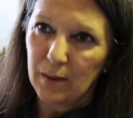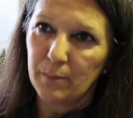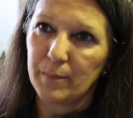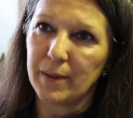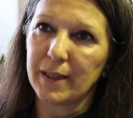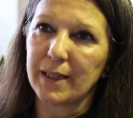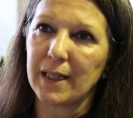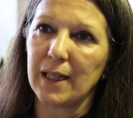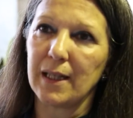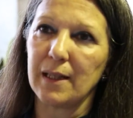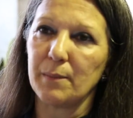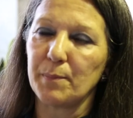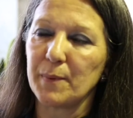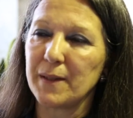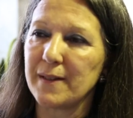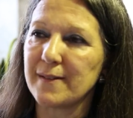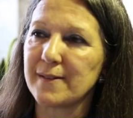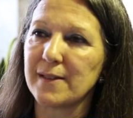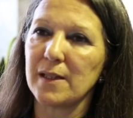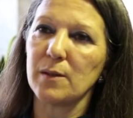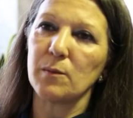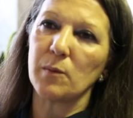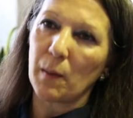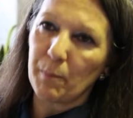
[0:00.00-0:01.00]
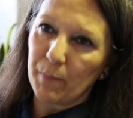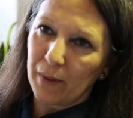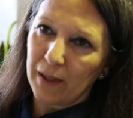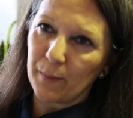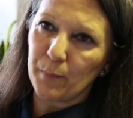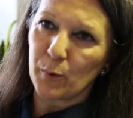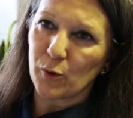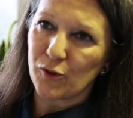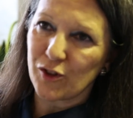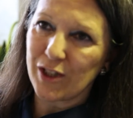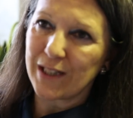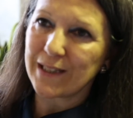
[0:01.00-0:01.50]
perché per esempio le
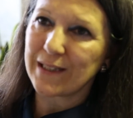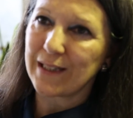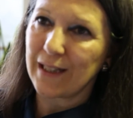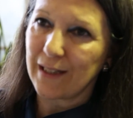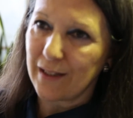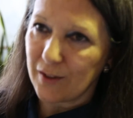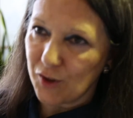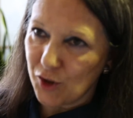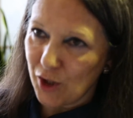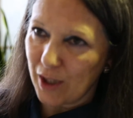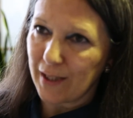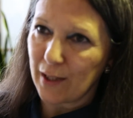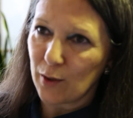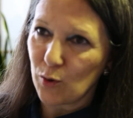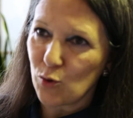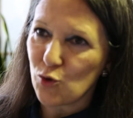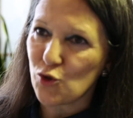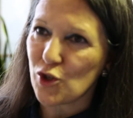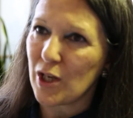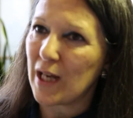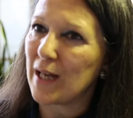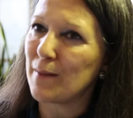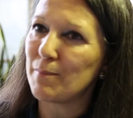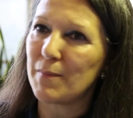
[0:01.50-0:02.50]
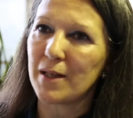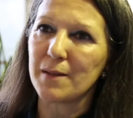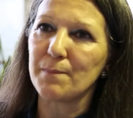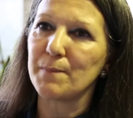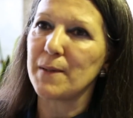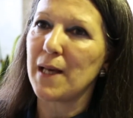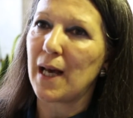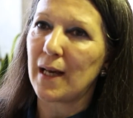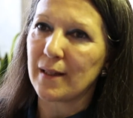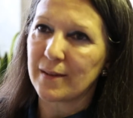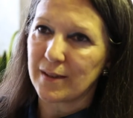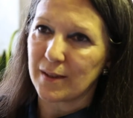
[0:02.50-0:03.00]
posate c'erano già, ma i
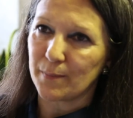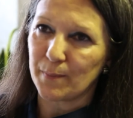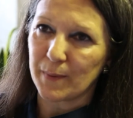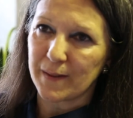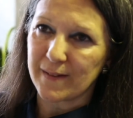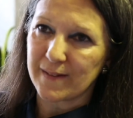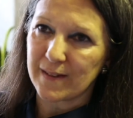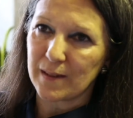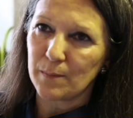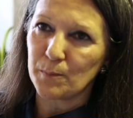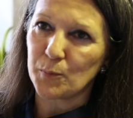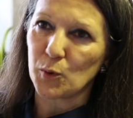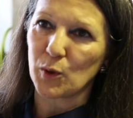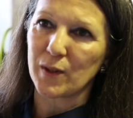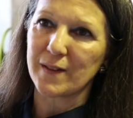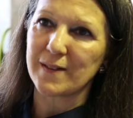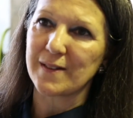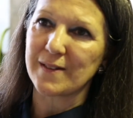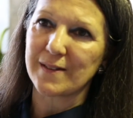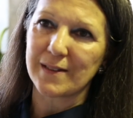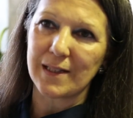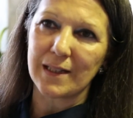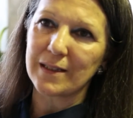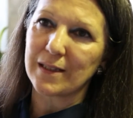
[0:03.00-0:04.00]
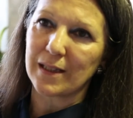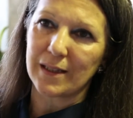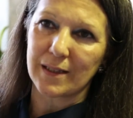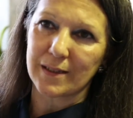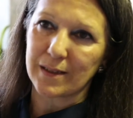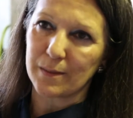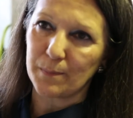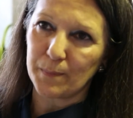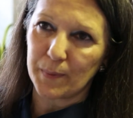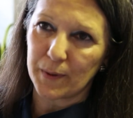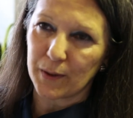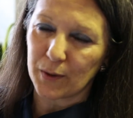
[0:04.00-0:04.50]
piatti per esempio resistenti alla
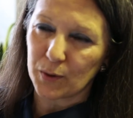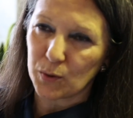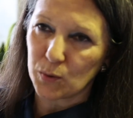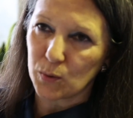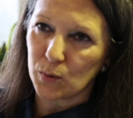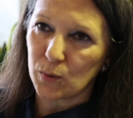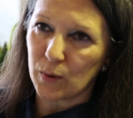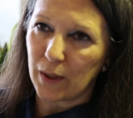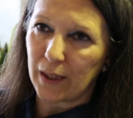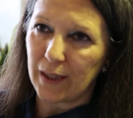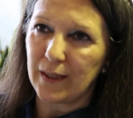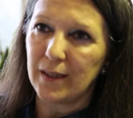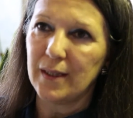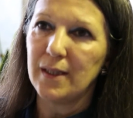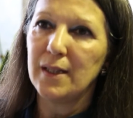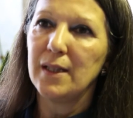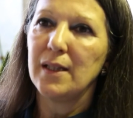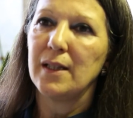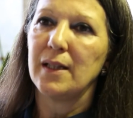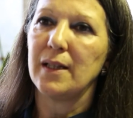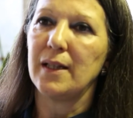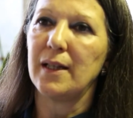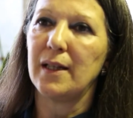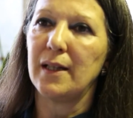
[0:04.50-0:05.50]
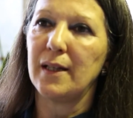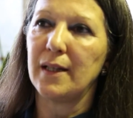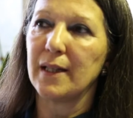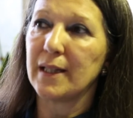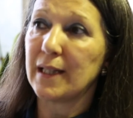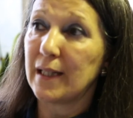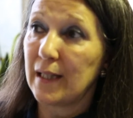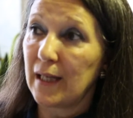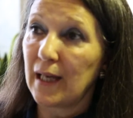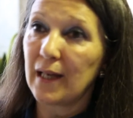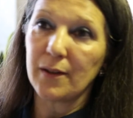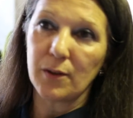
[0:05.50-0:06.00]
temperatura, eh,
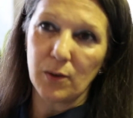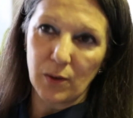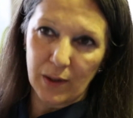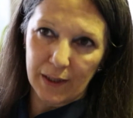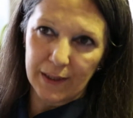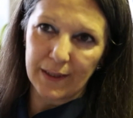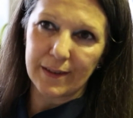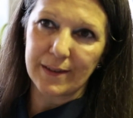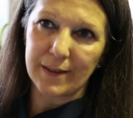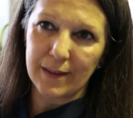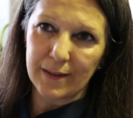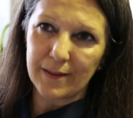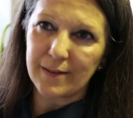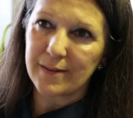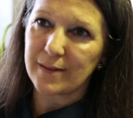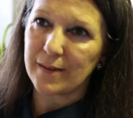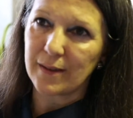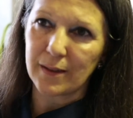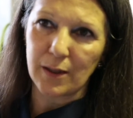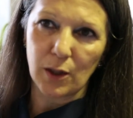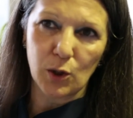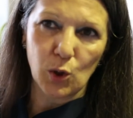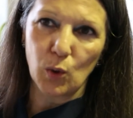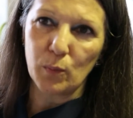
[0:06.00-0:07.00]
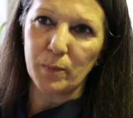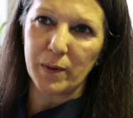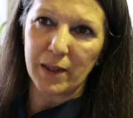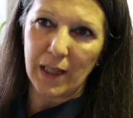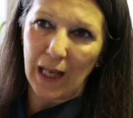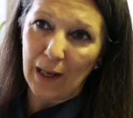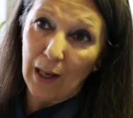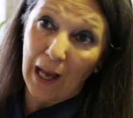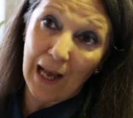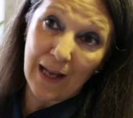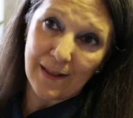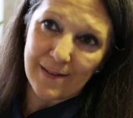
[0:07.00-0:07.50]
che hanno caratteristiche come,
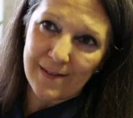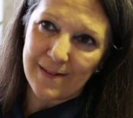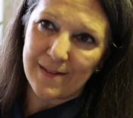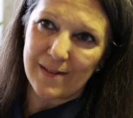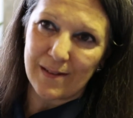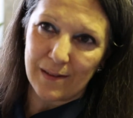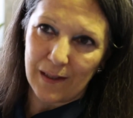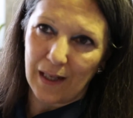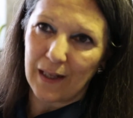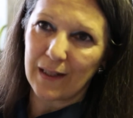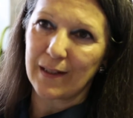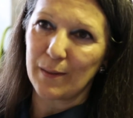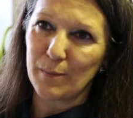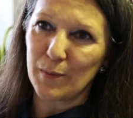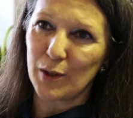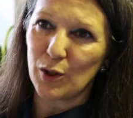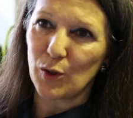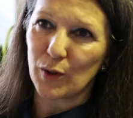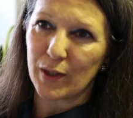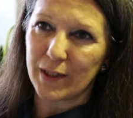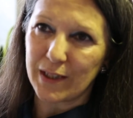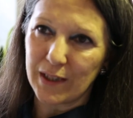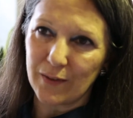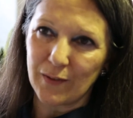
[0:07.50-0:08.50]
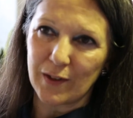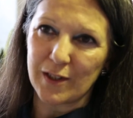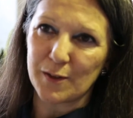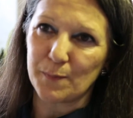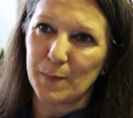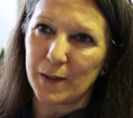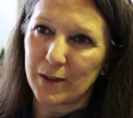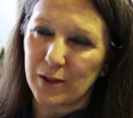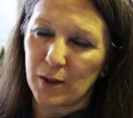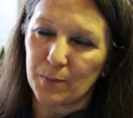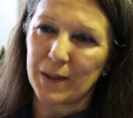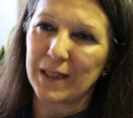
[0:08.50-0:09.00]
anzi anche migliorative
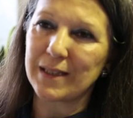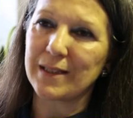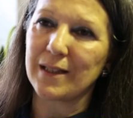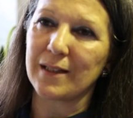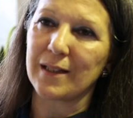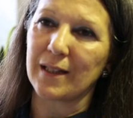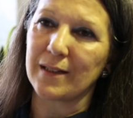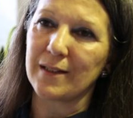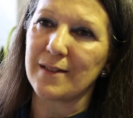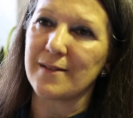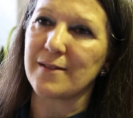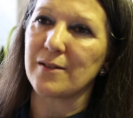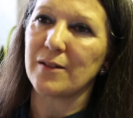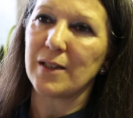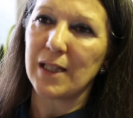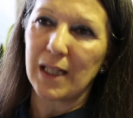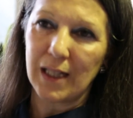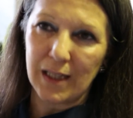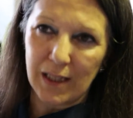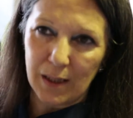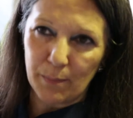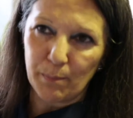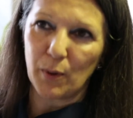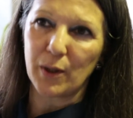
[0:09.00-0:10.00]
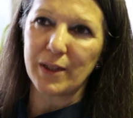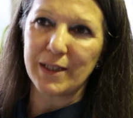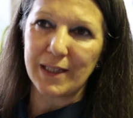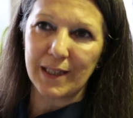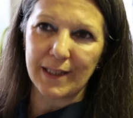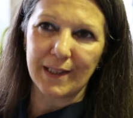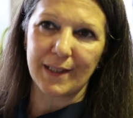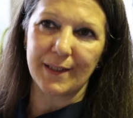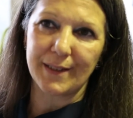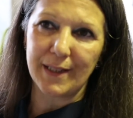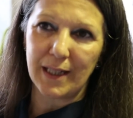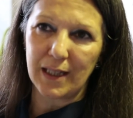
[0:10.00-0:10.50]
rispetto ai piatti tradizionali e poi
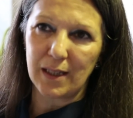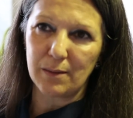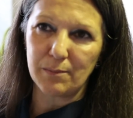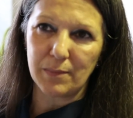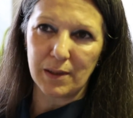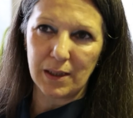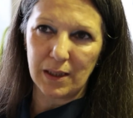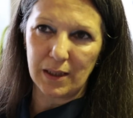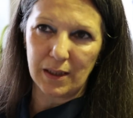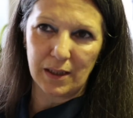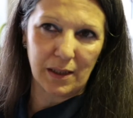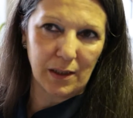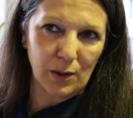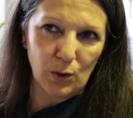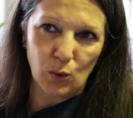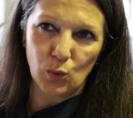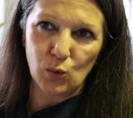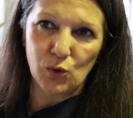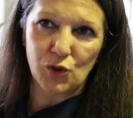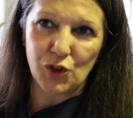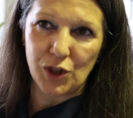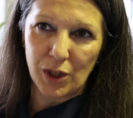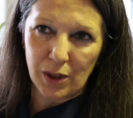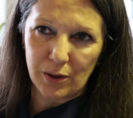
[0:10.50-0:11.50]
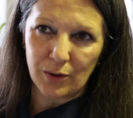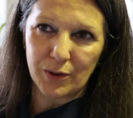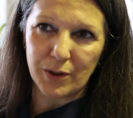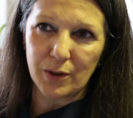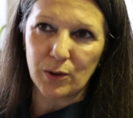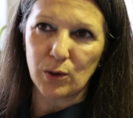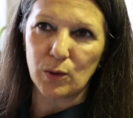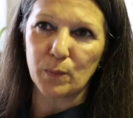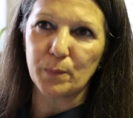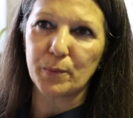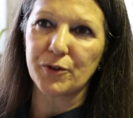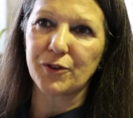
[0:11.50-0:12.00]
degradabili in un ciclo di
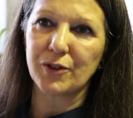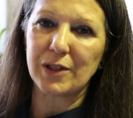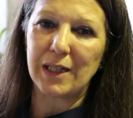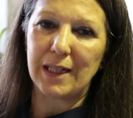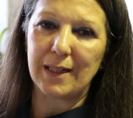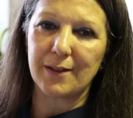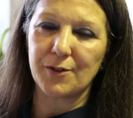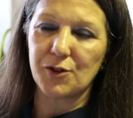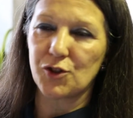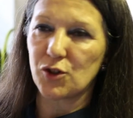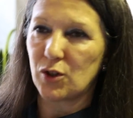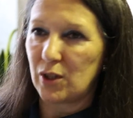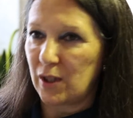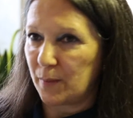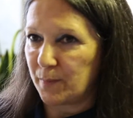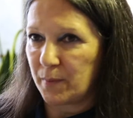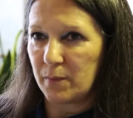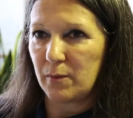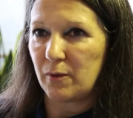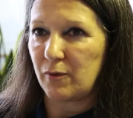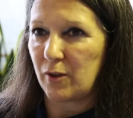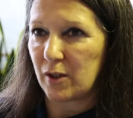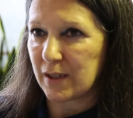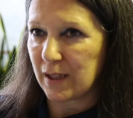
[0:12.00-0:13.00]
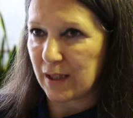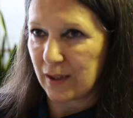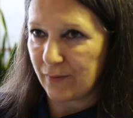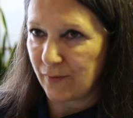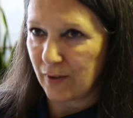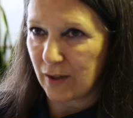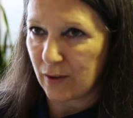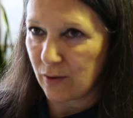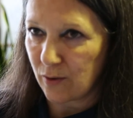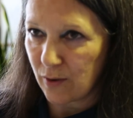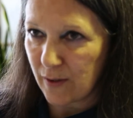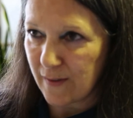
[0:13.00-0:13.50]
compostaggio, è la prima volta che
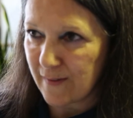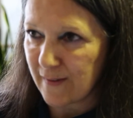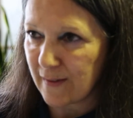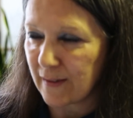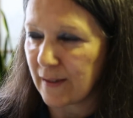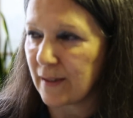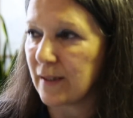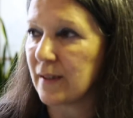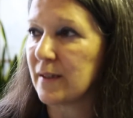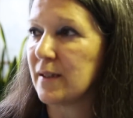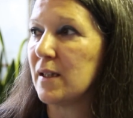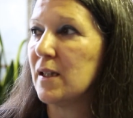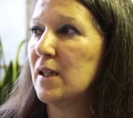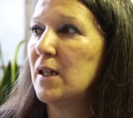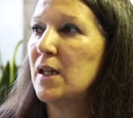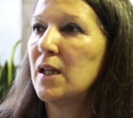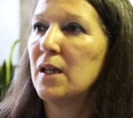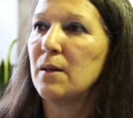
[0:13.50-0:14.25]
vengono inseriti.